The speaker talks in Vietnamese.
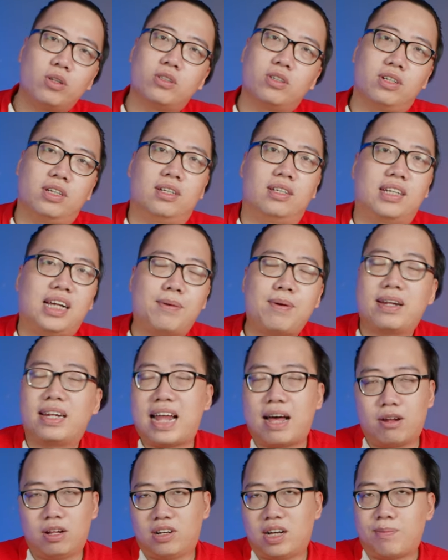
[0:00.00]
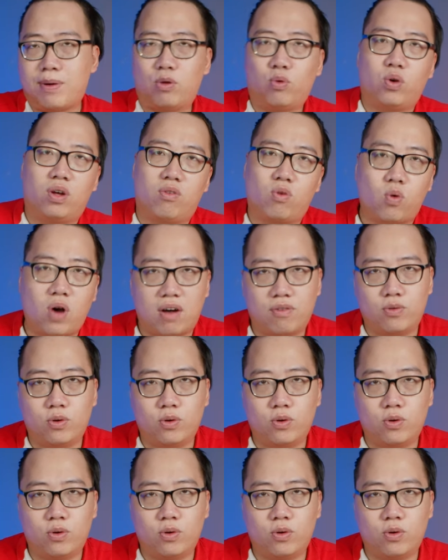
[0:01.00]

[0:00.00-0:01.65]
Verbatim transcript: luôn rồi các bạn đào được các bạn hòa